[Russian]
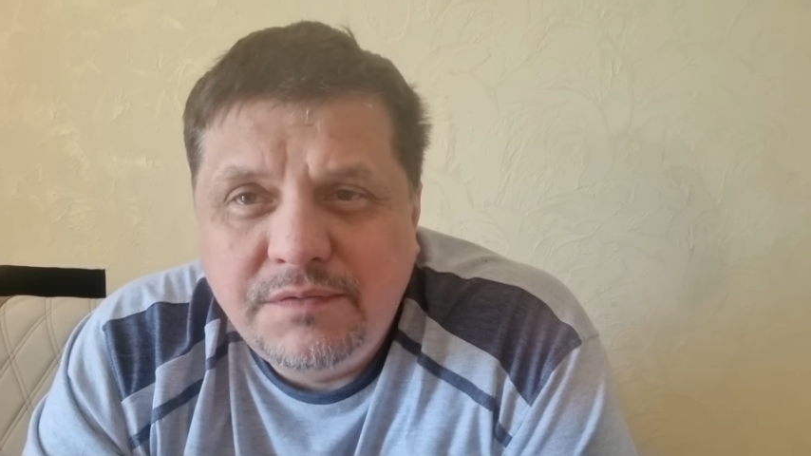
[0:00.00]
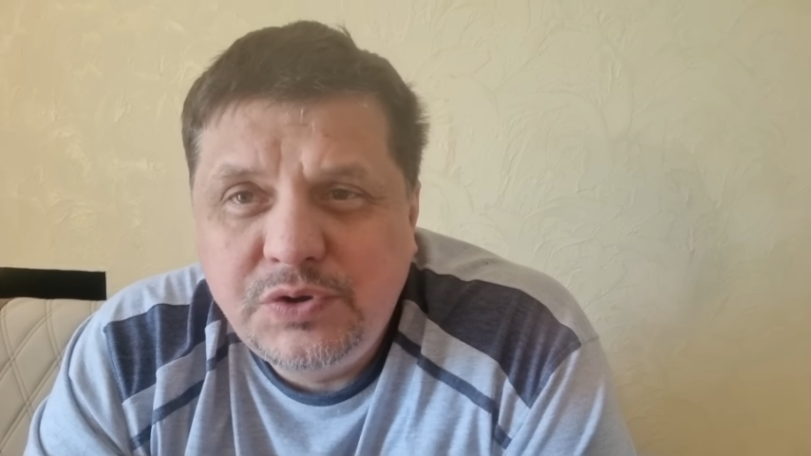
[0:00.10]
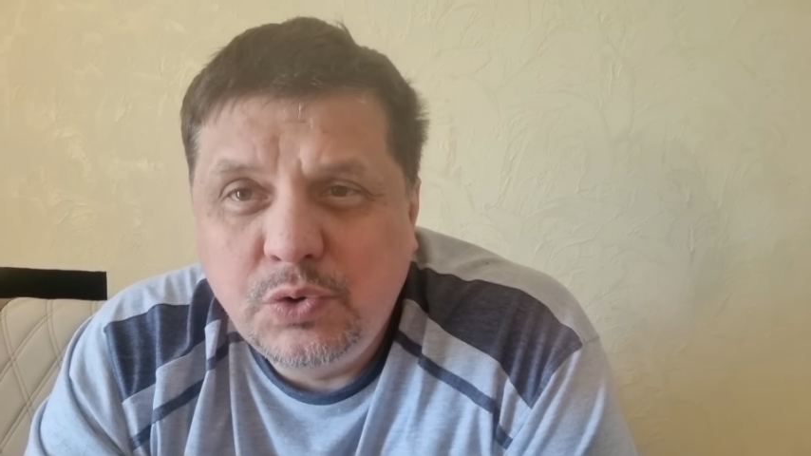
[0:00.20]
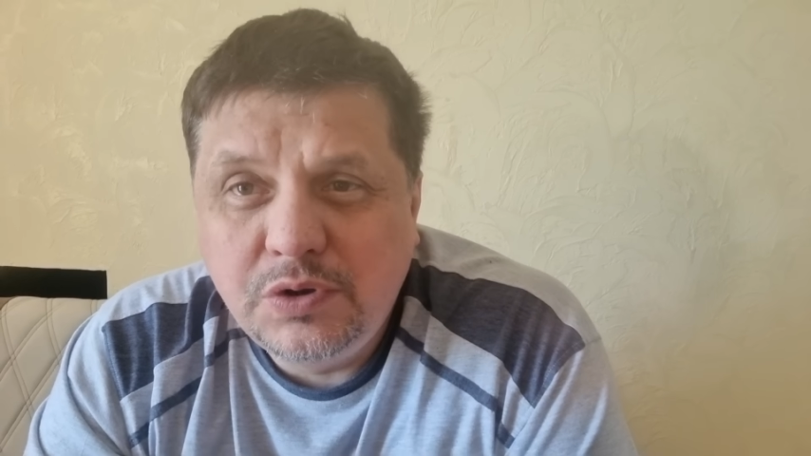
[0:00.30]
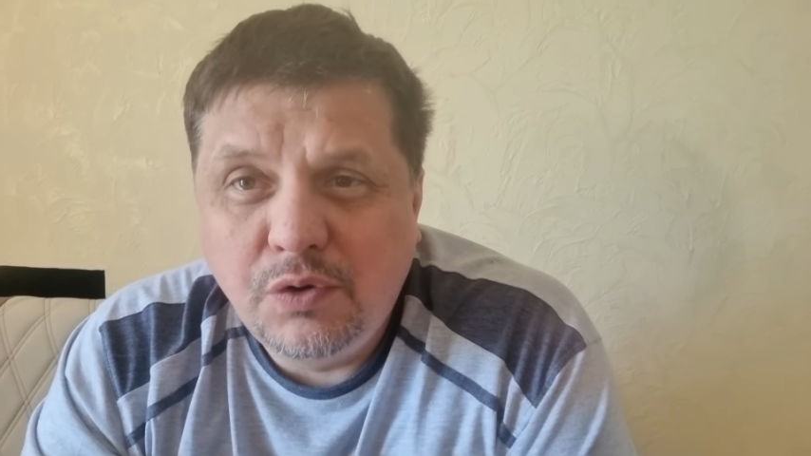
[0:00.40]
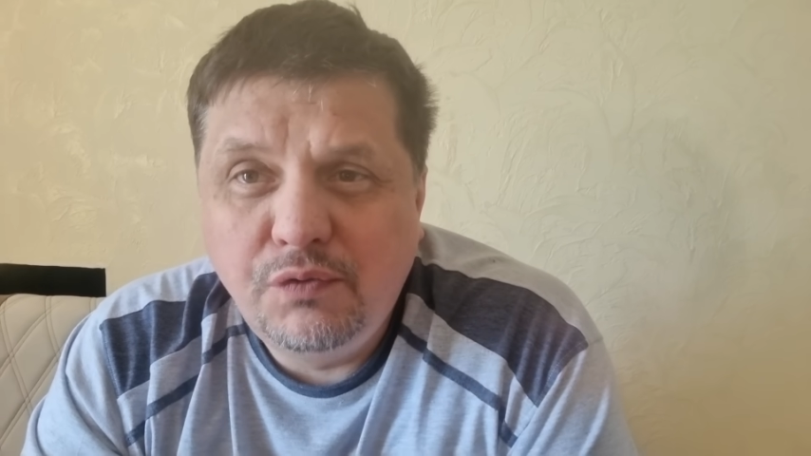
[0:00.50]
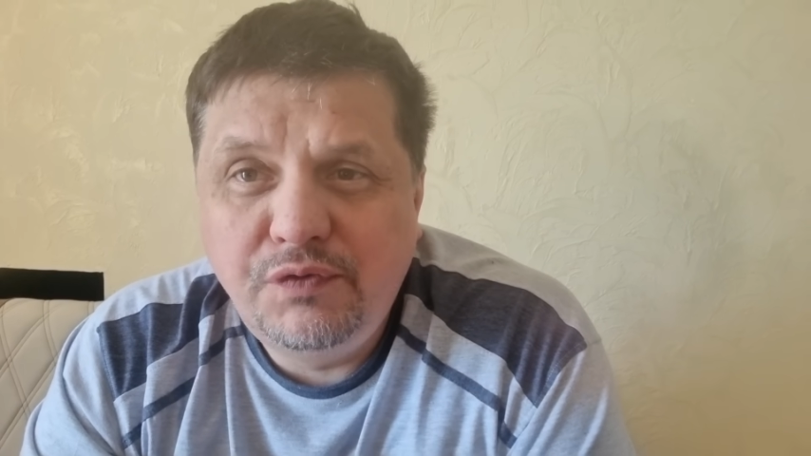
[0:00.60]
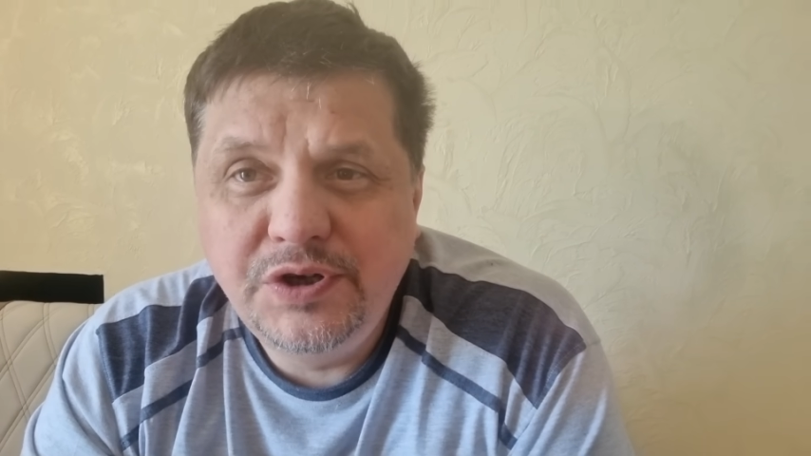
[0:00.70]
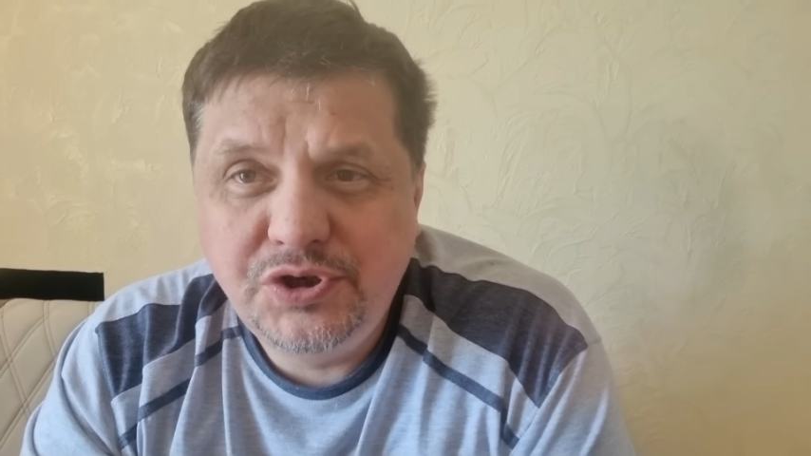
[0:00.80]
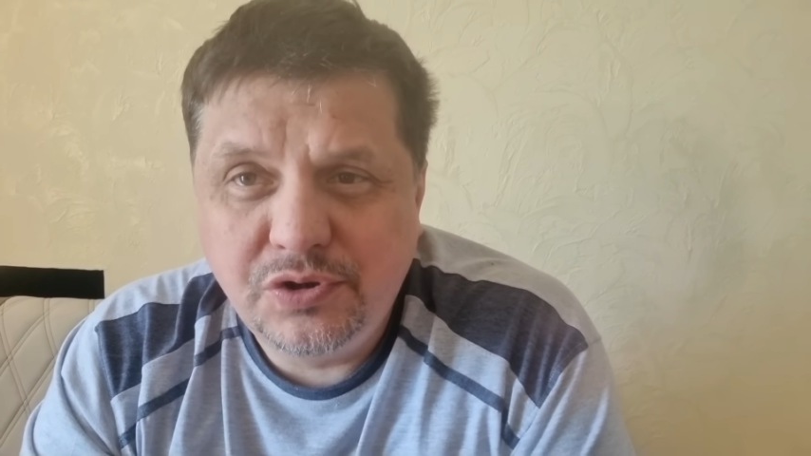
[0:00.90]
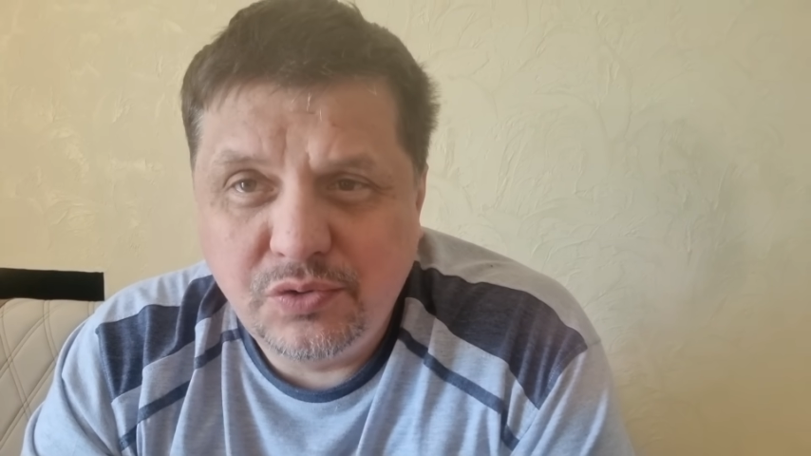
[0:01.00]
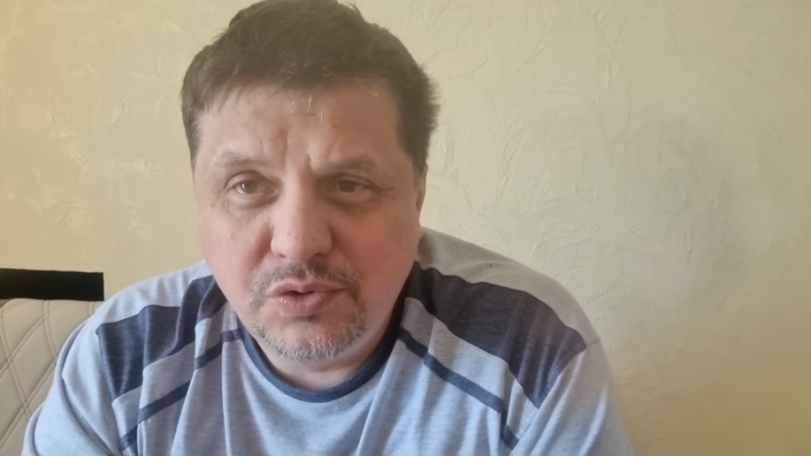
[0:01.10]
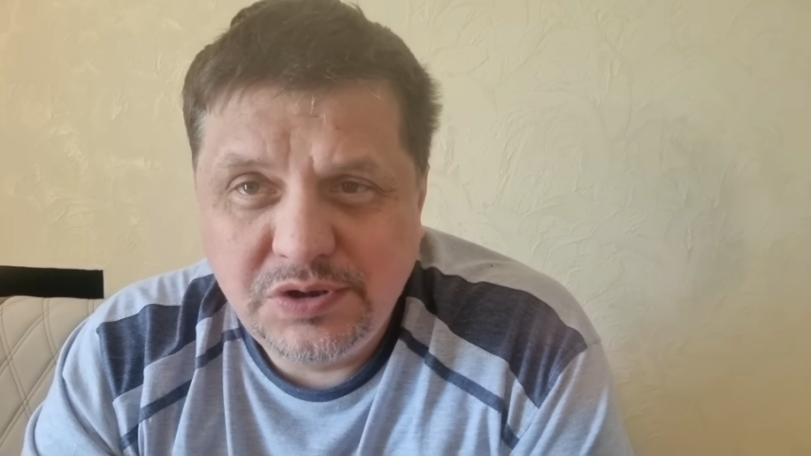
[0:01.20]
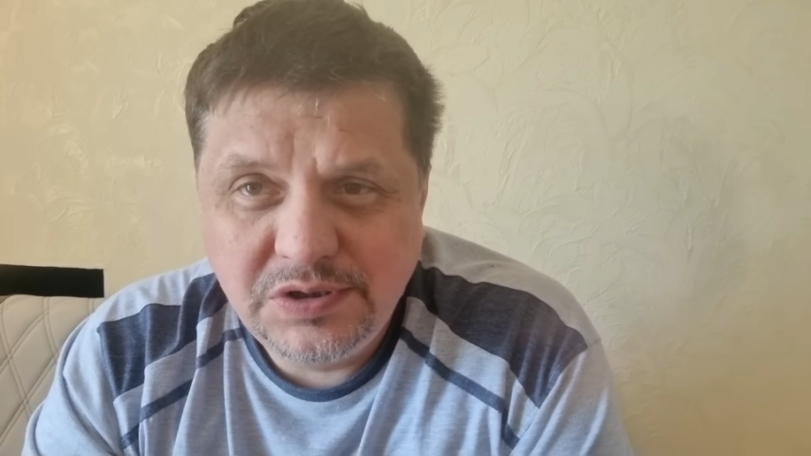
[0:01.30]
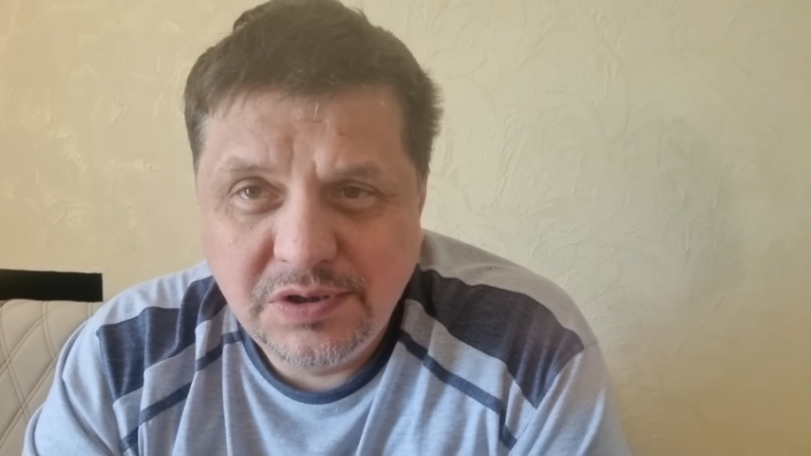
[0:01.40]
всю эту
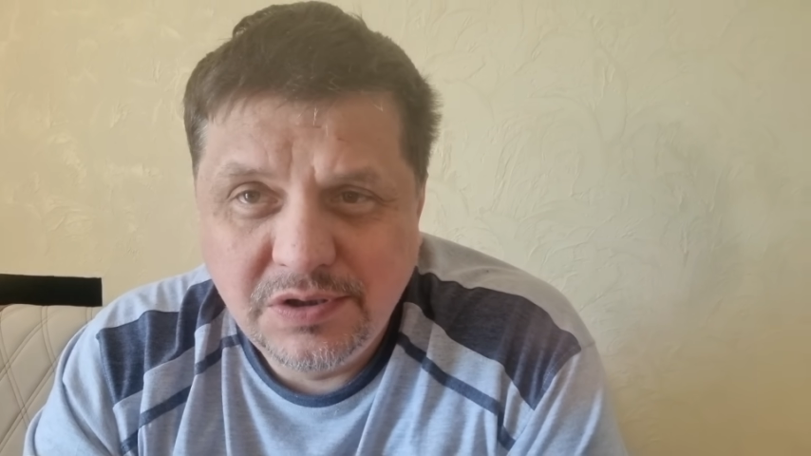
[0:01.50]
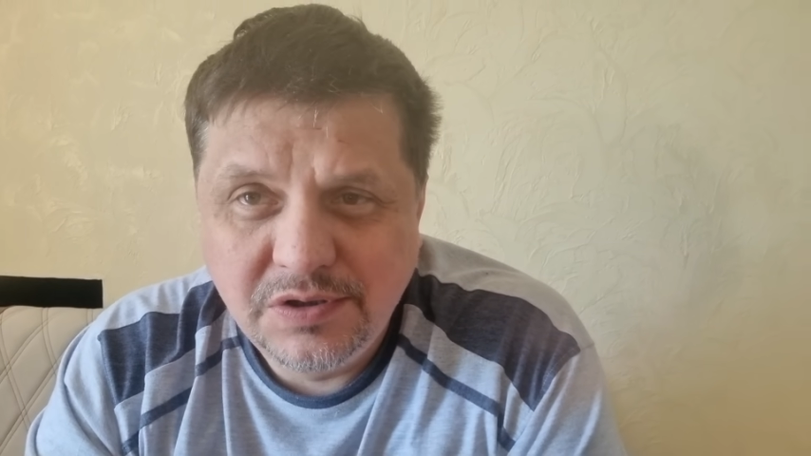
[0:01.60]
вычурность,